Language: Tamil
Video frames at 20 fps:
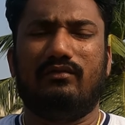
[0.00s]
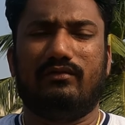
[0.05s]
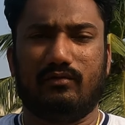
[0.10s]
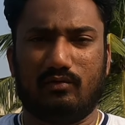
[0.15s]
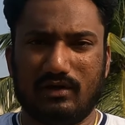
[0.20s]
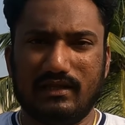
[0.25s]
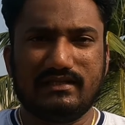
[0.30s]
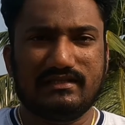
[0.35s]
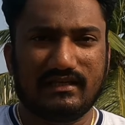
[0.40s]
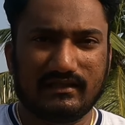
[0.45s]
ஸோ
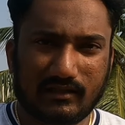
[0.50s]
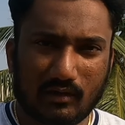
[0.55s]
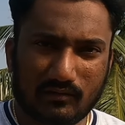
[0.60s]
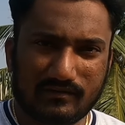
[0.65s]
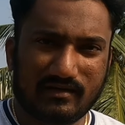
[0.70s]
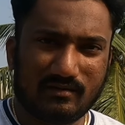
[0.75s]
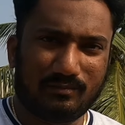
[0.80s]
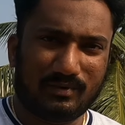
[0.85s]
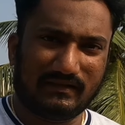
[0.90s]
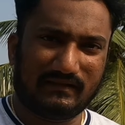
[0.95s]
நிஞ்சா
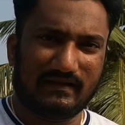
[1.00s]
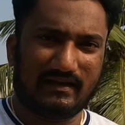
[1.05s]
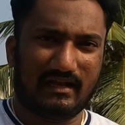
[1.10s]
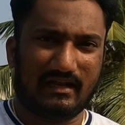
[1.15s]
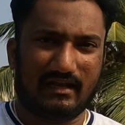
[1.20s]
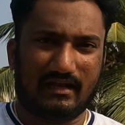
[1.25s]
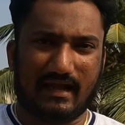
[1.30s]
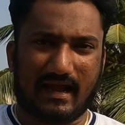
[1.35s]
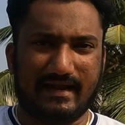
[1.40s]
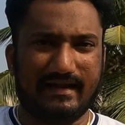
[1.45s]
தௌசண்ட்
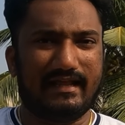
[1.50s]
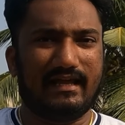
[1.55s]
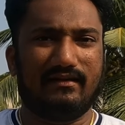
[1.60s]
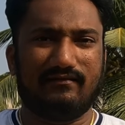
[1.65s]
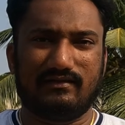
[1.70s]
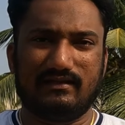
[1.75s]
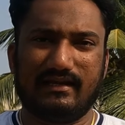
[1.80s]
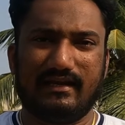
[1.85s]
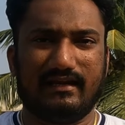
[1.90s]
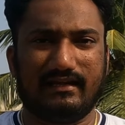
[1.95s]
பற்றின ஐடியா
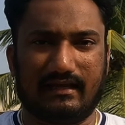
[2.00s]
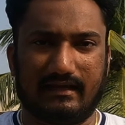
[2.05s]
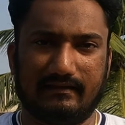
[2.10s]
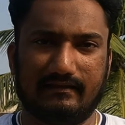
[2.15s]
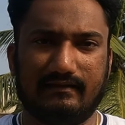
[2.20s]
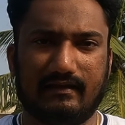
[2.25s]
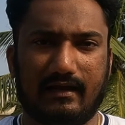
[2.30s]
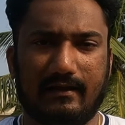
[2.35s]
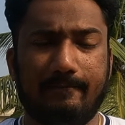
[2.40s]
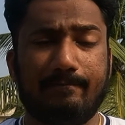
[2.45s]
வந்து எனக்கு
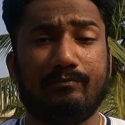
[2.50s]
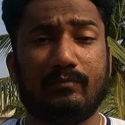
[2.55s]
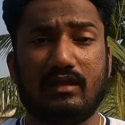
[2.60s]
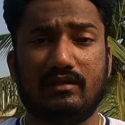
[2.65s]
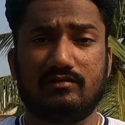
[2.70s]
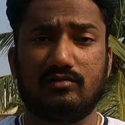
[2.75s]
இது தான்